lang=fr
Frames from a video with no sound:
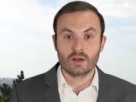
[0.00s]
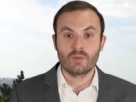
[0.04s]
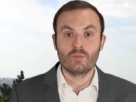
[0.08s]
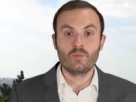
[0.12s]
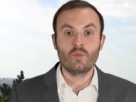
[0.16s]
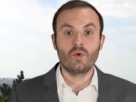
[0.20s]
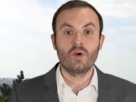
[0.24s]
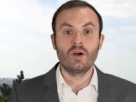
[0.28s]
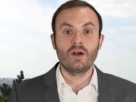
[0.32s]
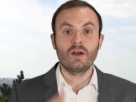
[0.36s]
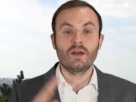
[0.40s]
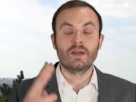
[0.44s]

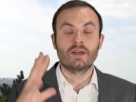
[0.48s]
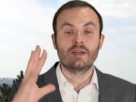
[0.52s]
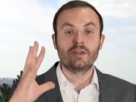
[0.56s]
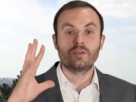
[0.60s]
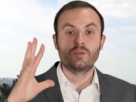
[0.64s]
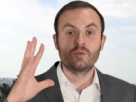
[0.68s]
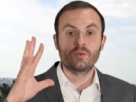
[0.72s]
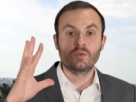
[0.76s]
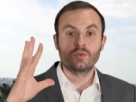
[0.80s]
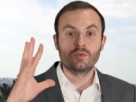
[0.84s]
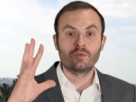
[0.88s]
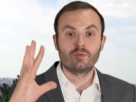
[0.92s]
moi et
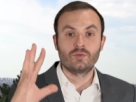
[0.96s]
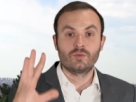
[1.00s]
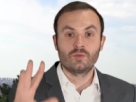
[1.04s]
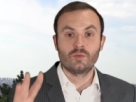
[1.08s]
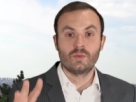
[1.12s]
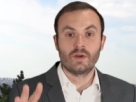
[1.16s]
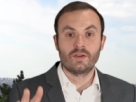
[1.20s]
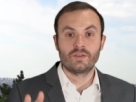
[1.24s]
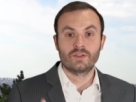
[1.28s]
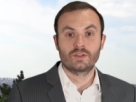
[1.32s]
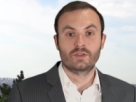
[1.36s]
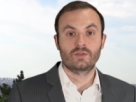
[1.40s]
donc
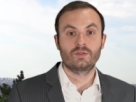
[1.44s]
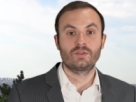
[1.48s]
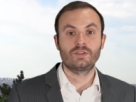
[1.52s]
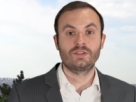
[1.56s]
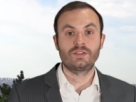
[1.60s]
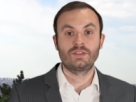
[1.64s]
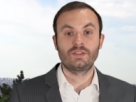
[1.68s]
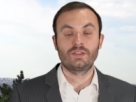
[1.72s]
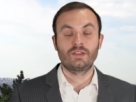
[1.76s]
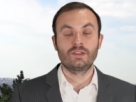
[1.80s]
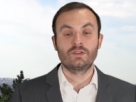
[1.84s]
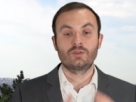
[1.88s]
vous m'avez
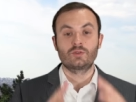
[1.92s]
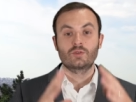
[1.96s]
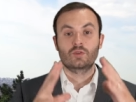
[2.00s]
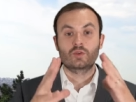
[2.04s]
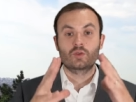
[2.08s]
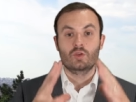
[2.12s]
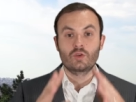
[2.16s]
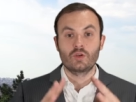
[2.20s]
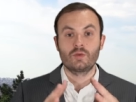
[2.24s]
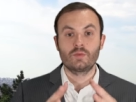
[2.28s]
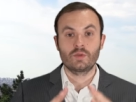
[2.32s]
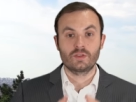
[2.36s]
sollicité
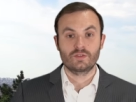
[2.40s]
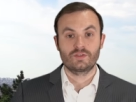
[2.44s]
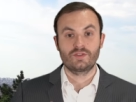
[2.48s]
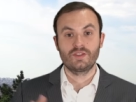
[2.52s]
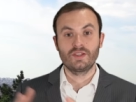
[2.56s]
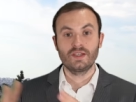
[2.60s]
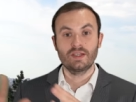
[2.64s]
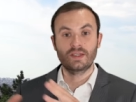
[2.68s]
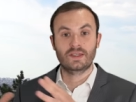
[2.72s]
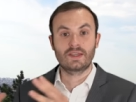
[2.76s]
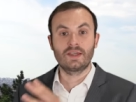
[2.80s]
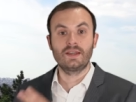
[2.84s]
sur comment
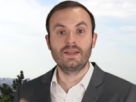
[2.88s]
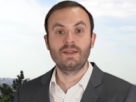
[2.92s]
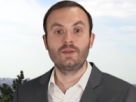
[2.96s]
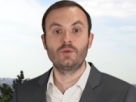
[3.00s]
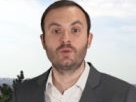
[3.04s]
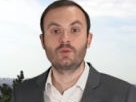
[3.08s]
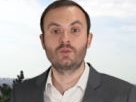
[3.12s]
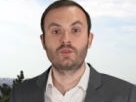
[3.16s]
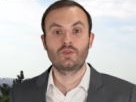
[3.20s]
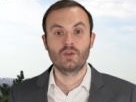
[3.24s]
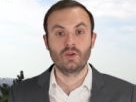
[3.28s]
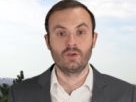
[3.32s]
faire, quel est
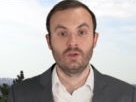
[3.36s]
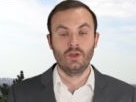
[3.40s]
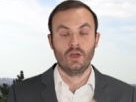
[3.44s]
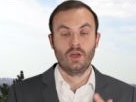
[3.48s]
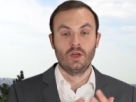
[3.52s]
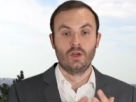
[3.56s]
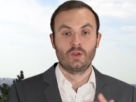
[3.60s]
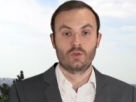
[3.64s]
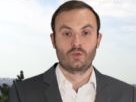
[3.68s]
le temps